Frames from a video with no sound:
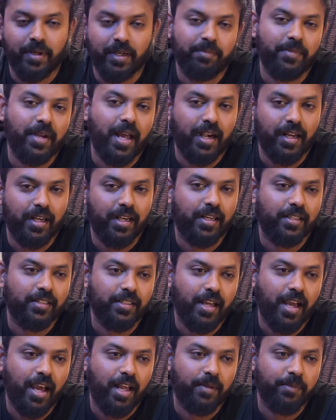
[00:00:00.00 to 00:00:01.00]
ட்ரிப்
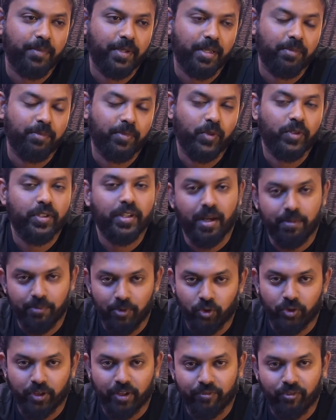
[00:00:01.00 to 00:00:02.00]
நாளையிலேருந்து ஆரம்பிக்கும் போது ஐ
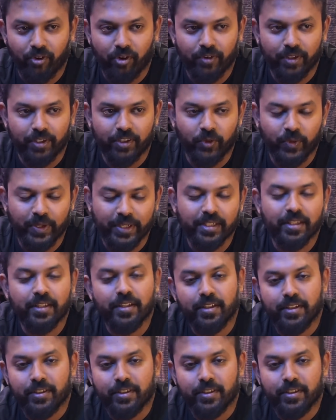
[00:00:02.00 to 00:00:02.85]
எம் லுக்கிங் ஃபார்வர்ட் டு இட்